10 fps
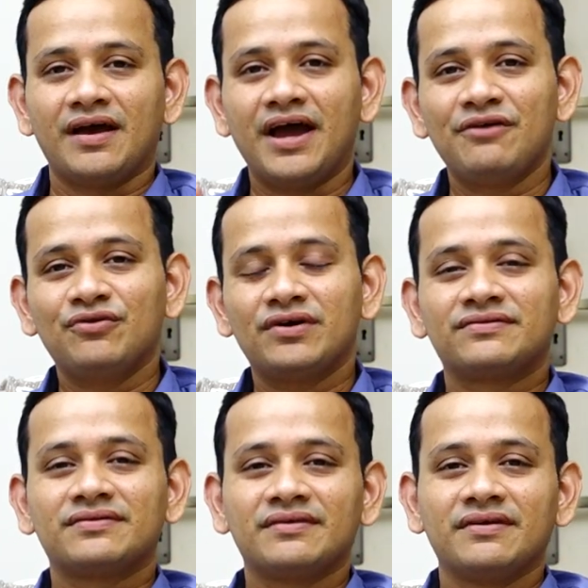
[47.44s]
హాయ్
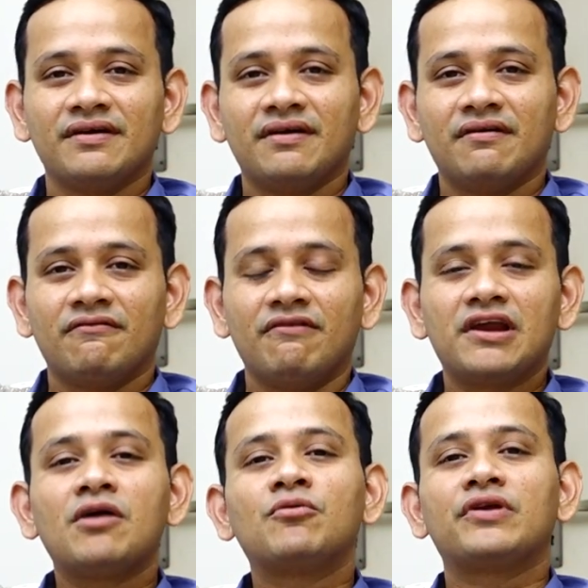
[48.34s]
వ్యూయర్స్
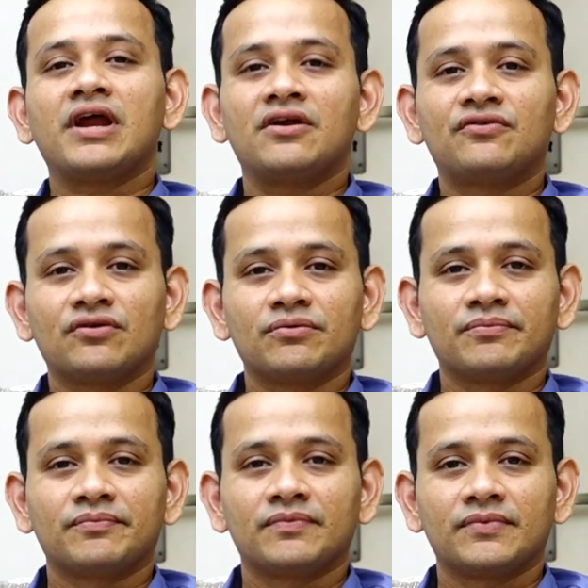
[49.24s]
వెల్కమ్ టు టాలెంట్ షో
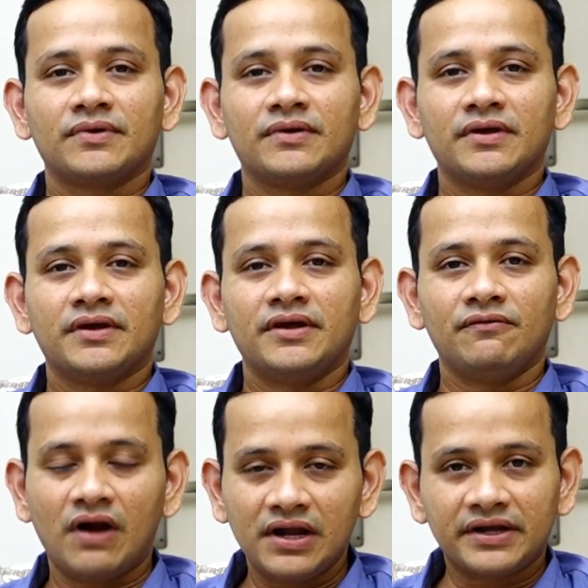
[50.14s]

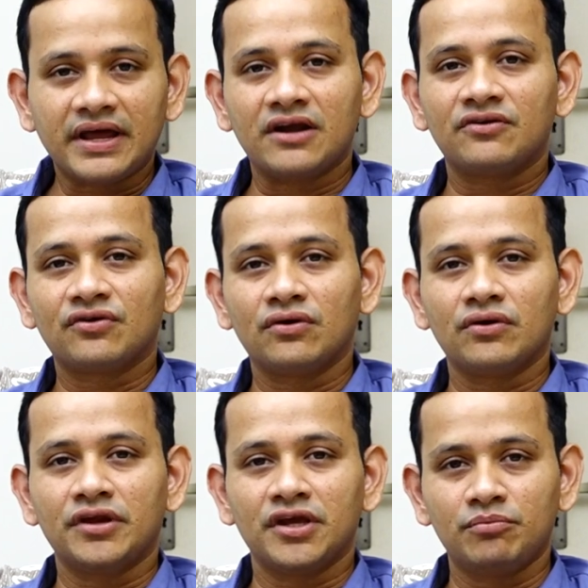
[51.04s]
ఇవాళ టాలెంట్
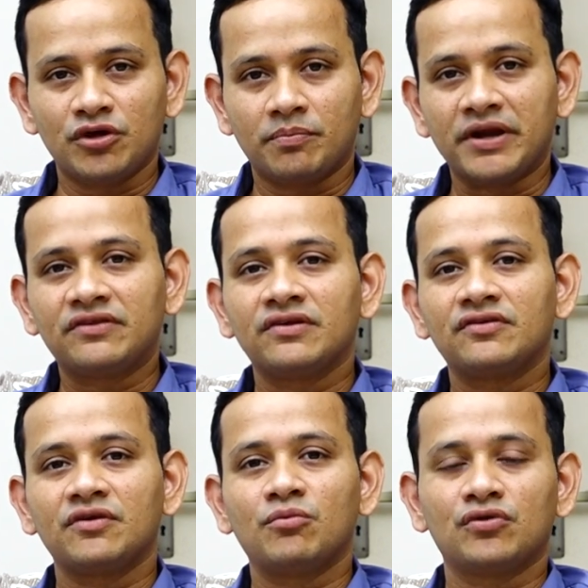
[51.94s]
షోలో నేను మీకు
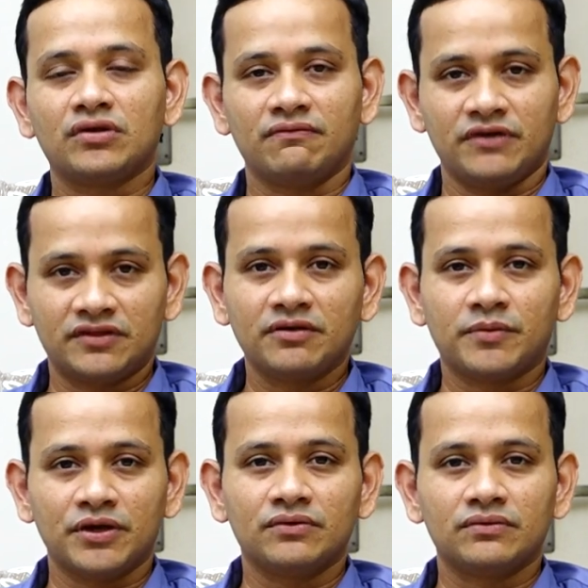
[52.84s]
పరిచయం చేయబోతున్న వ్యక్తి
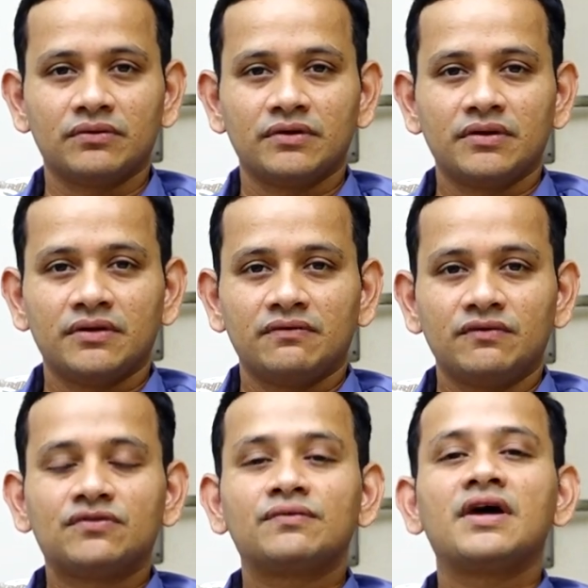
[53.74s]
పేరు
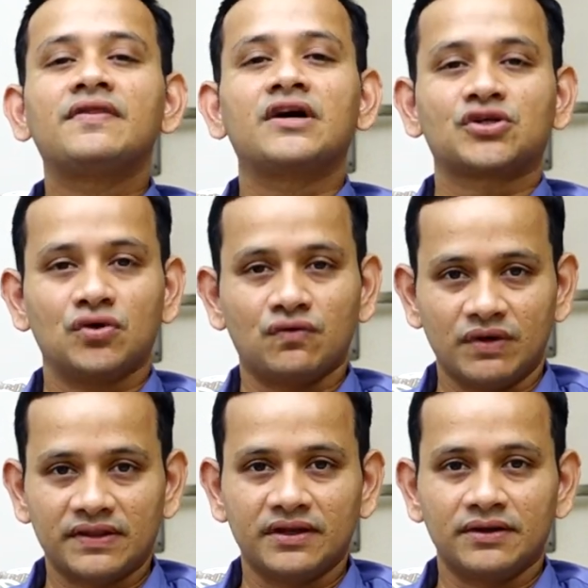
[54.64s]
విశ్వనాథ అశోక్
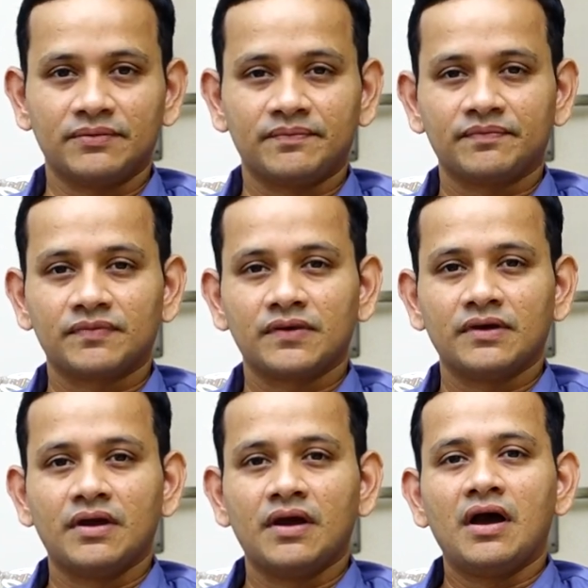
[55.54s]
వర్ధన్
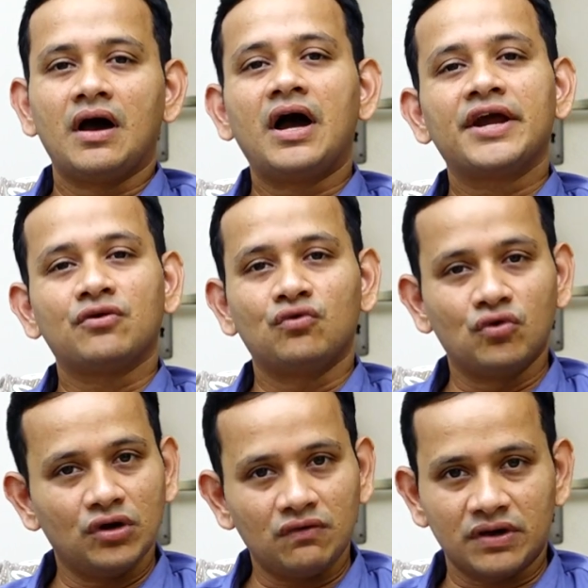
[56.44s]
ఆయన
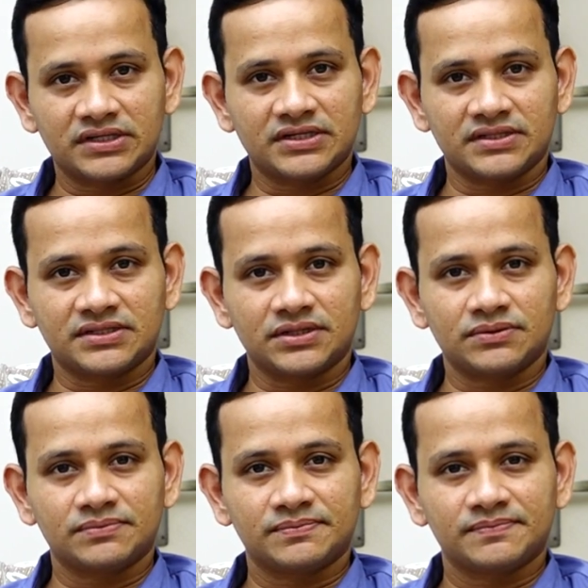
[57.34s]
గూగుల్లో వర్క్ చేస్తారు